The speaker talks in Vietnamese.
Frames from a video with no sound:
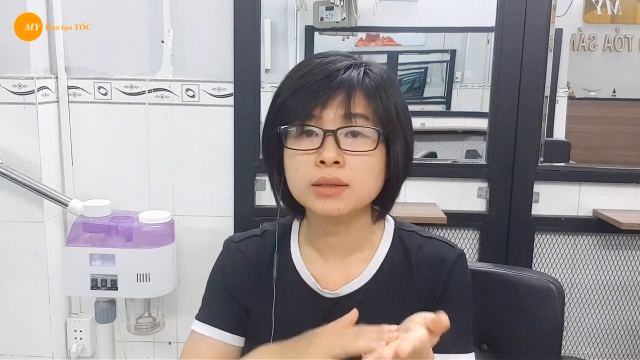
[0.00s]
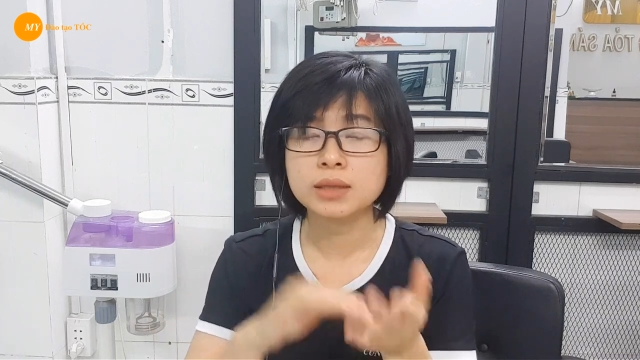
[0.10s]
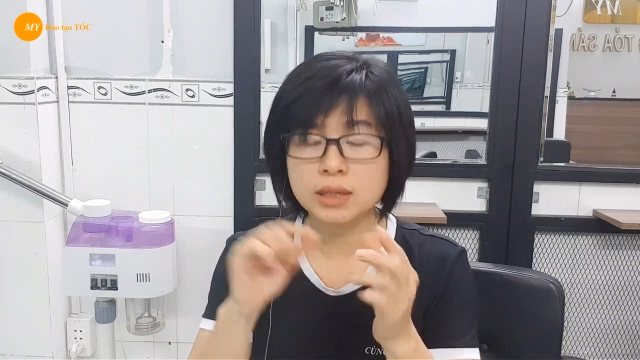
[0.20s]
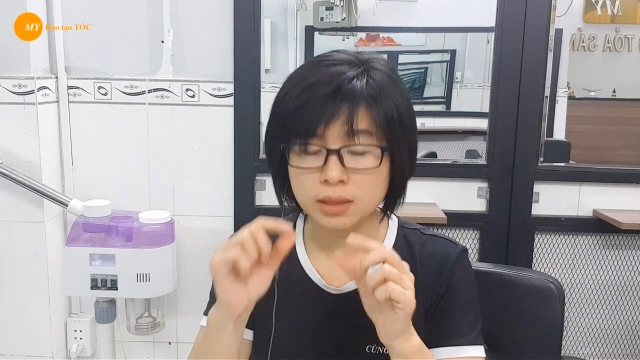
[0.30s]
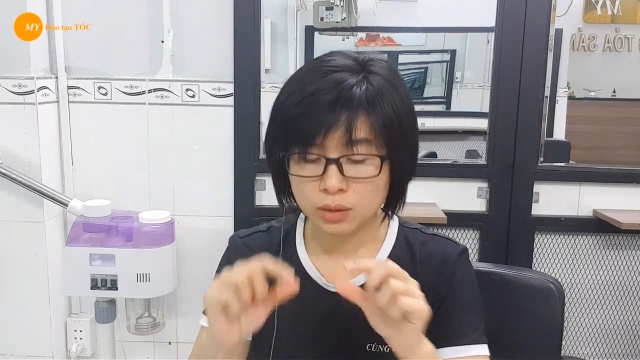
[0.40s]

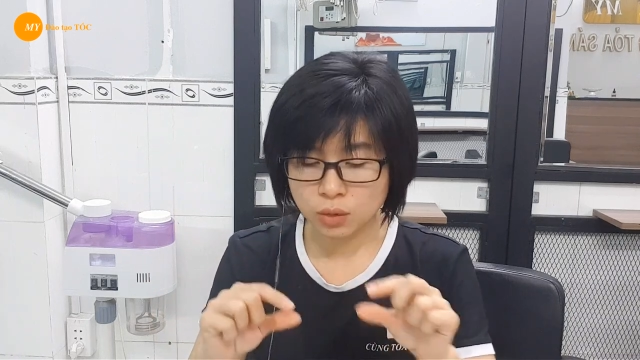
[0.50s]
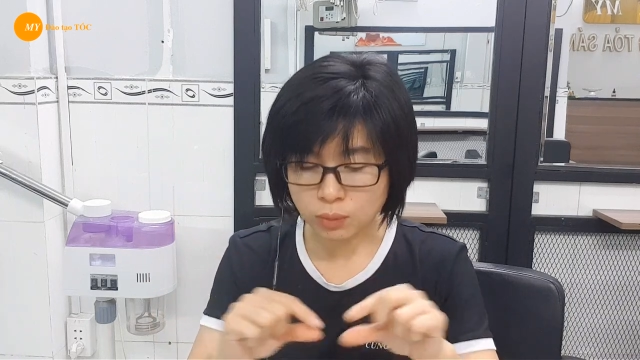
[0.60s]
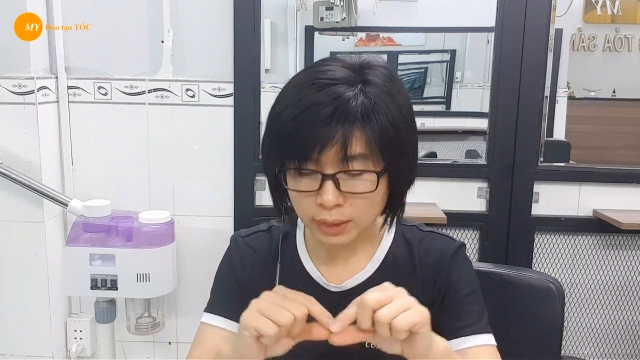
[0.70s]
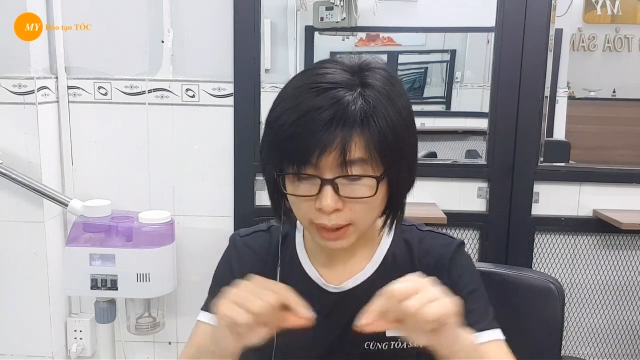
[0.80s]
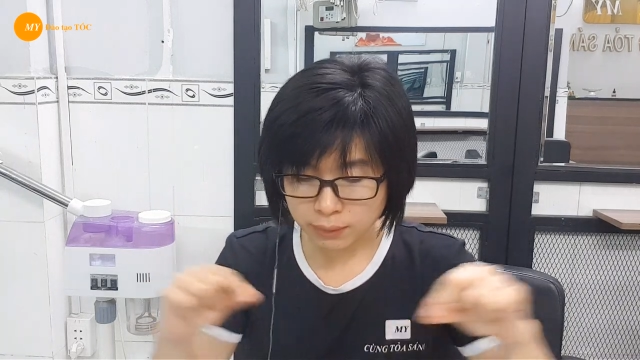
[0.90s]
thì
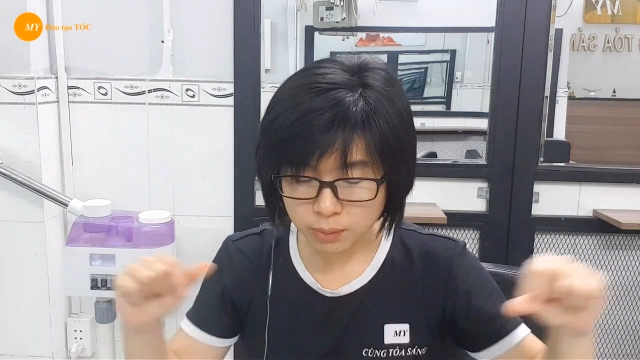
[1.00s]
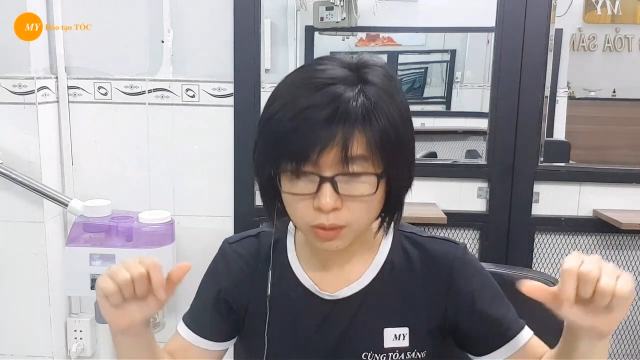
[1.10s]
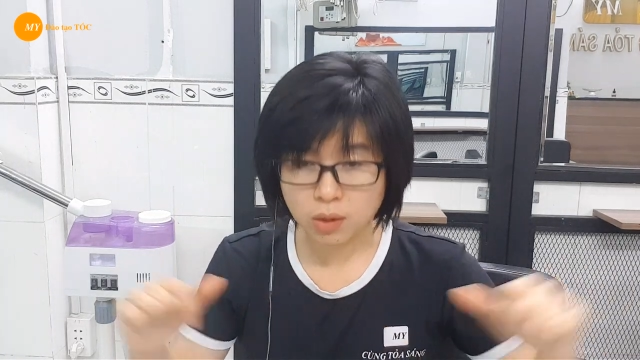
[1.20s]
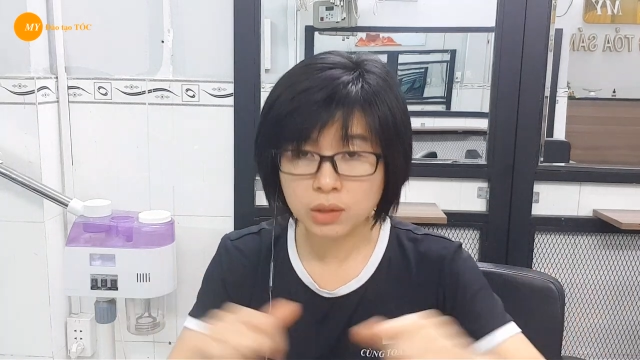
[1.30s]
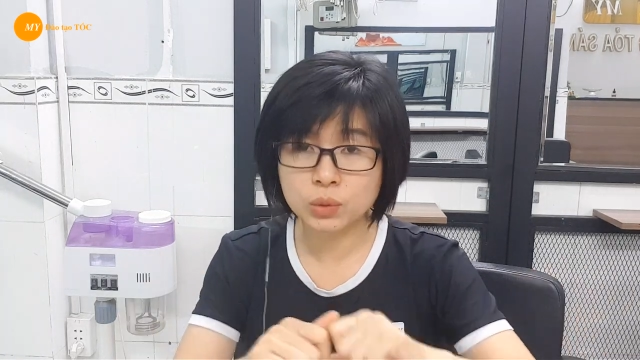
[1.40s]
lúc nào nó cũng
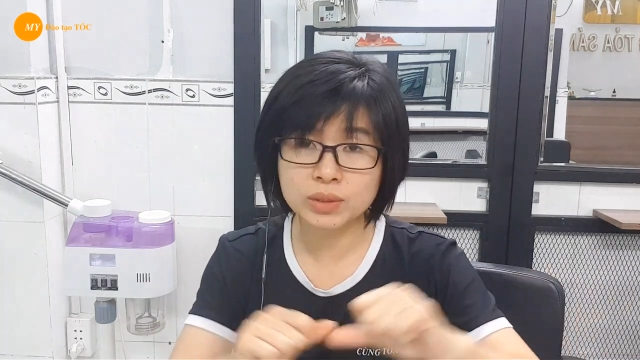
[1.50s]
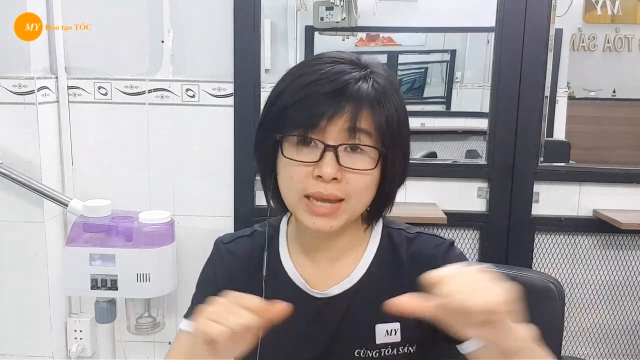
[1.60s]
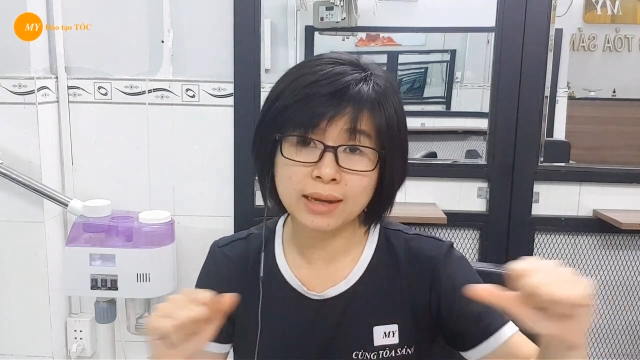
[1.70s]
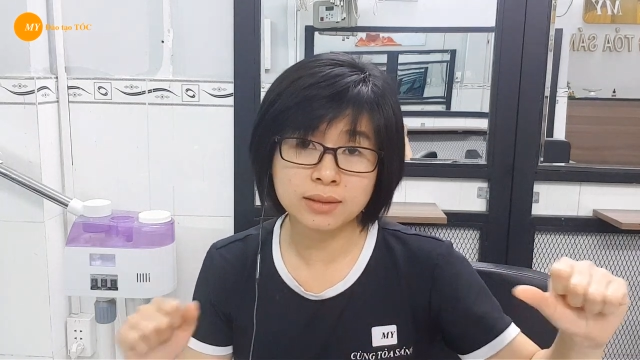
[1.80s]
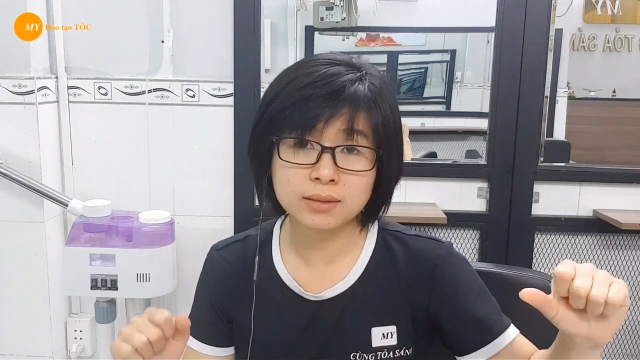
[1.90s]
có cái độ
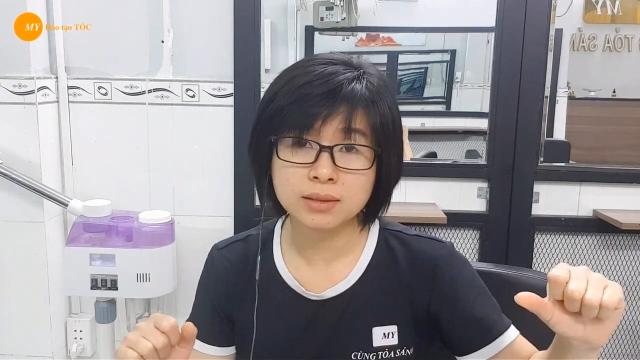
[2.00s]
giãn,